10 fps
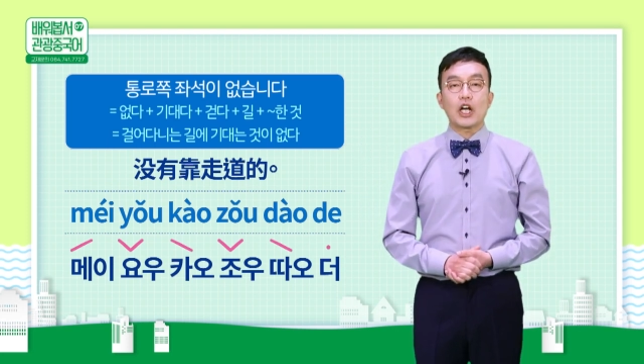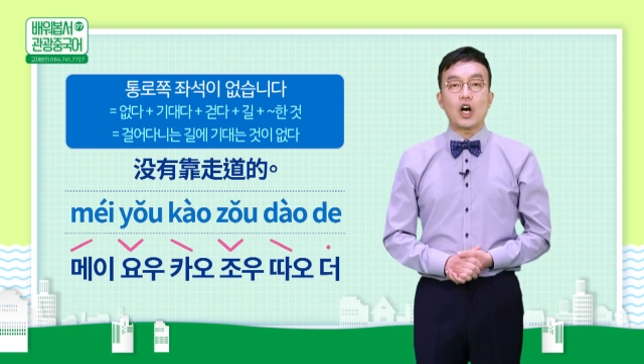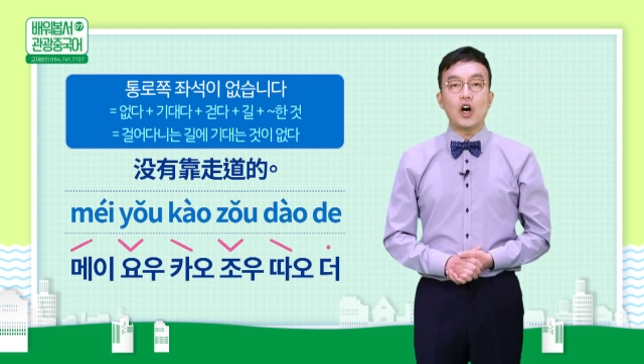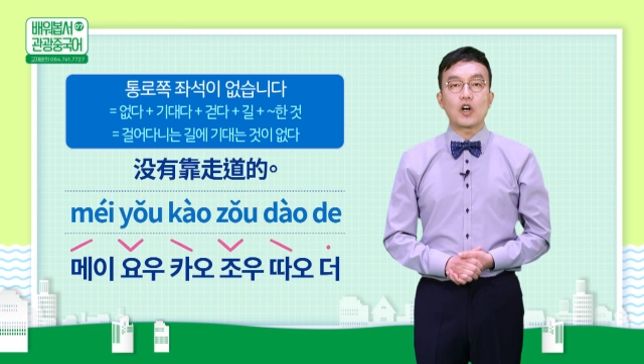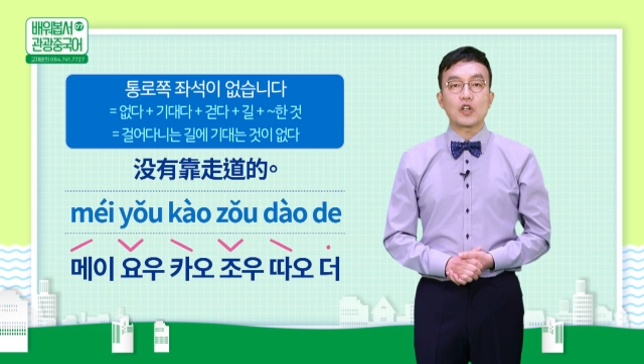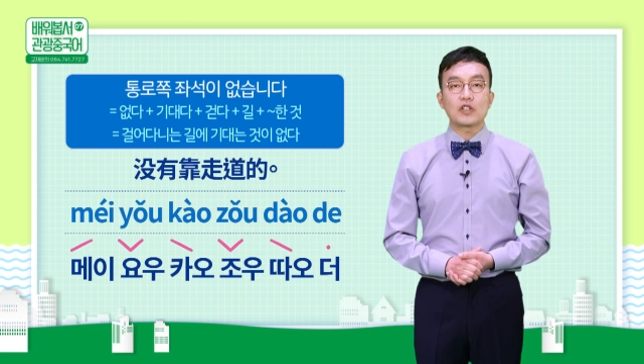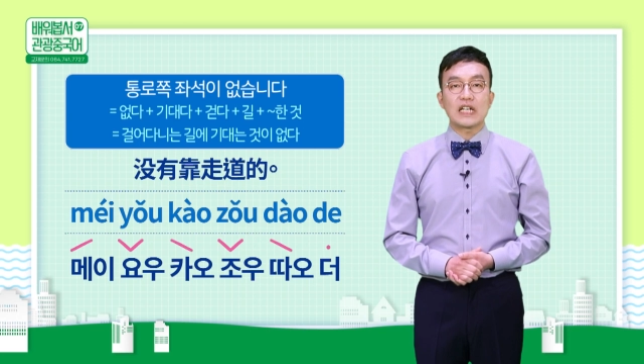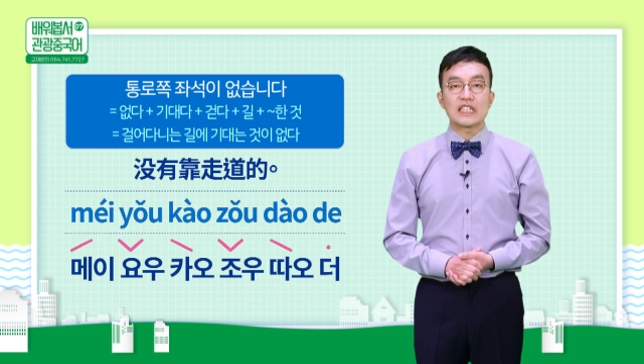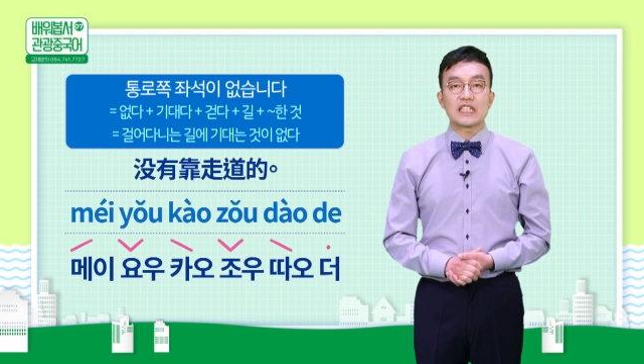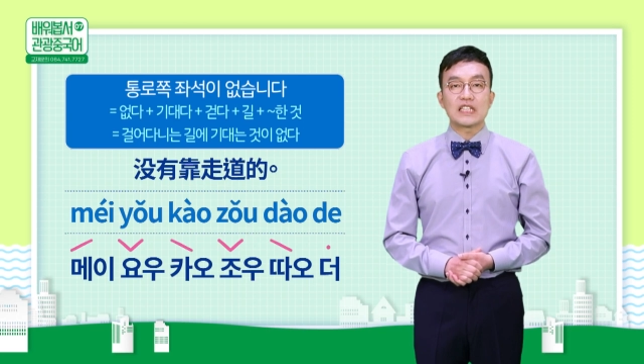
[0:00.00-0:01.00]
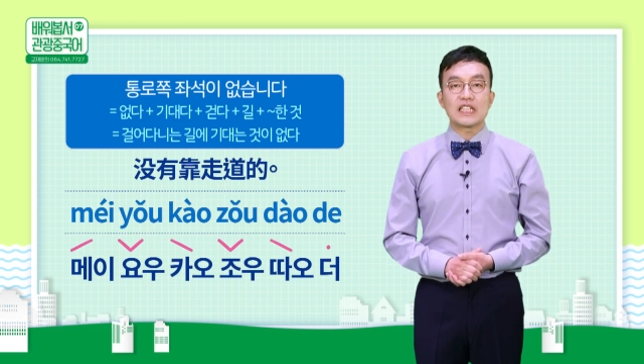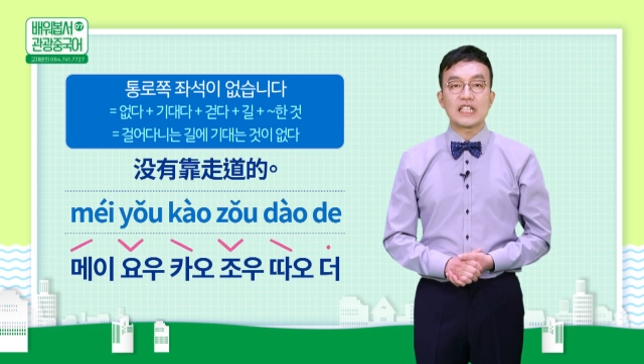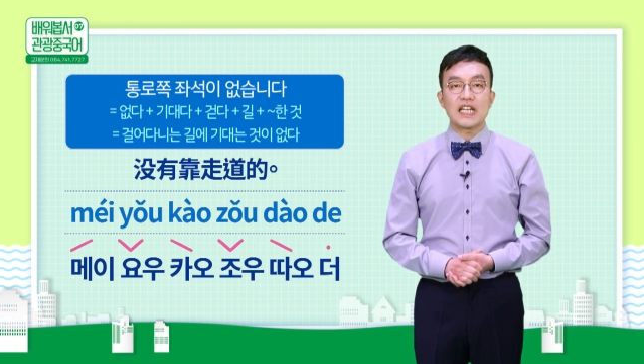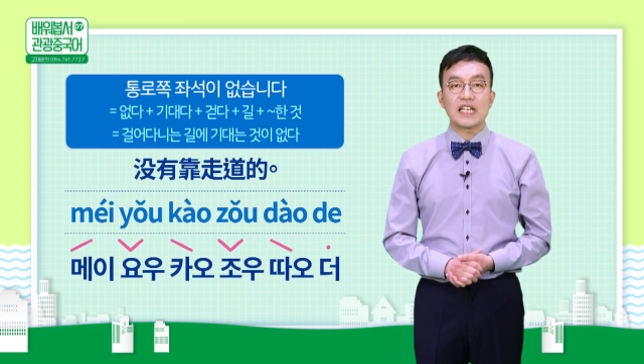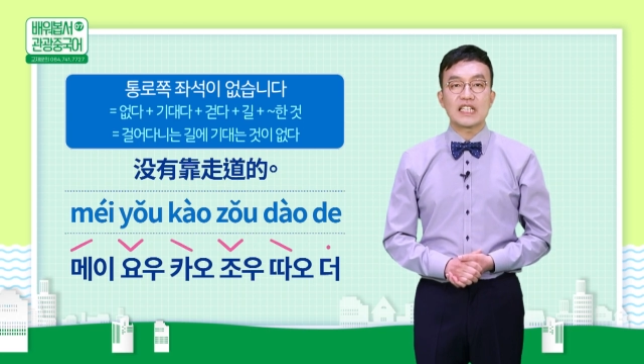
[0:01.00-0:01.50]
걸어 다니는
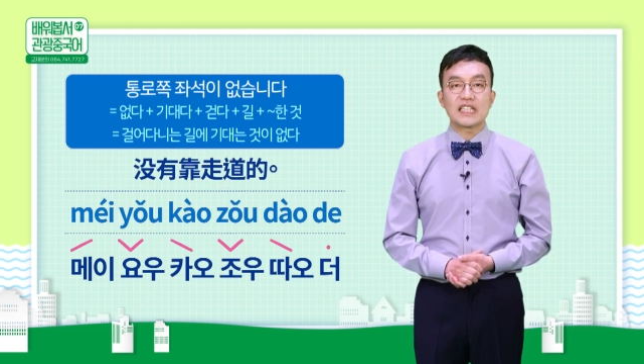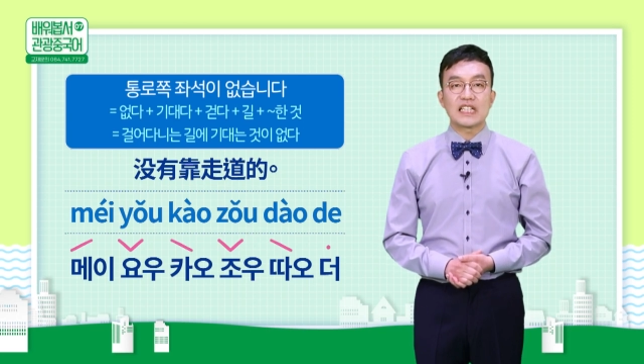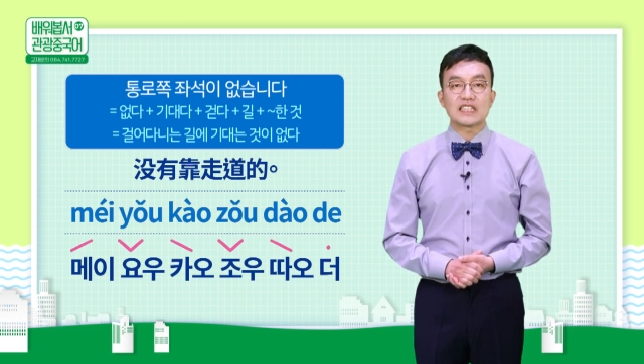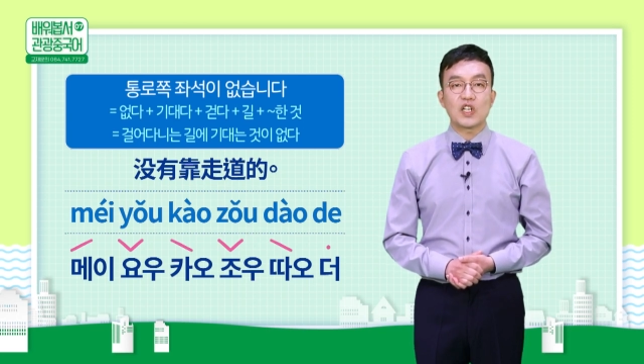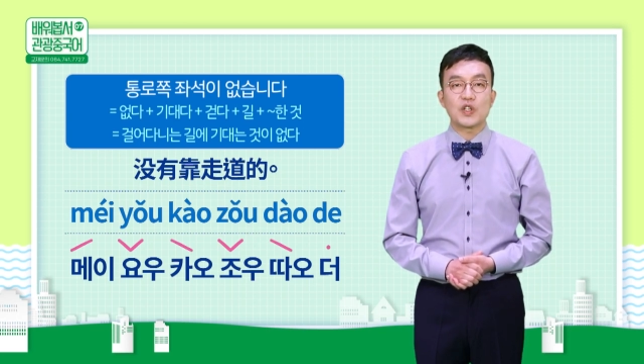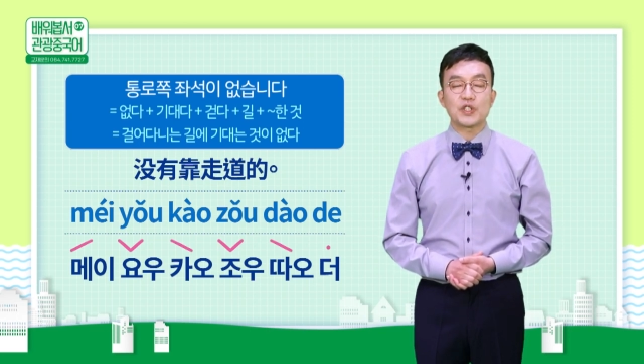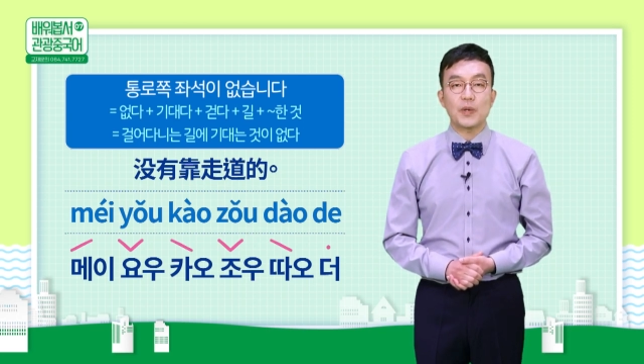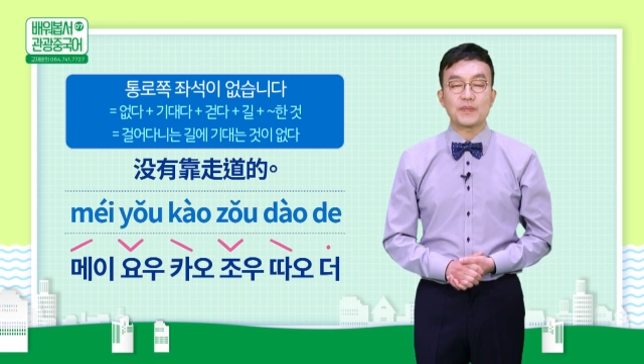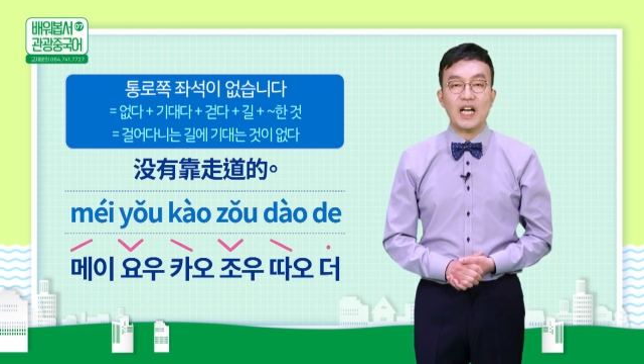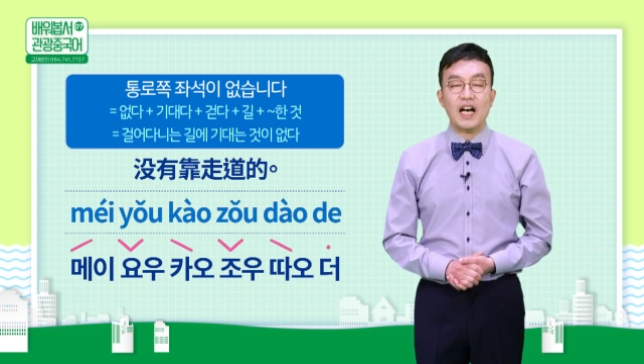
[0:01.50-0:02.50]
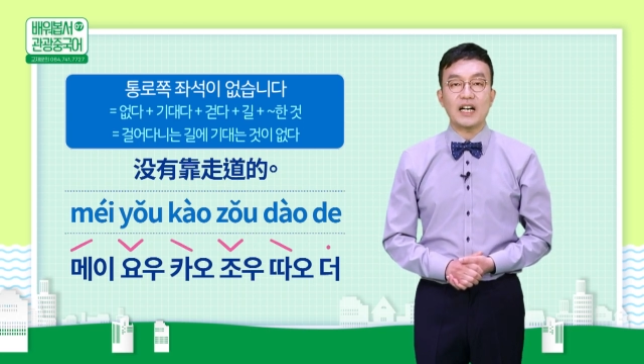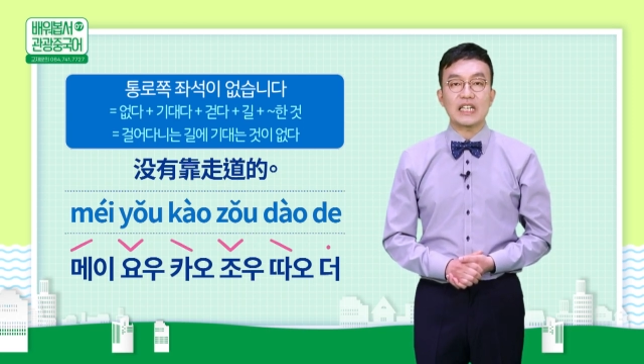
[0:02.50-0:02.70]
길에 기대는 것이 없다.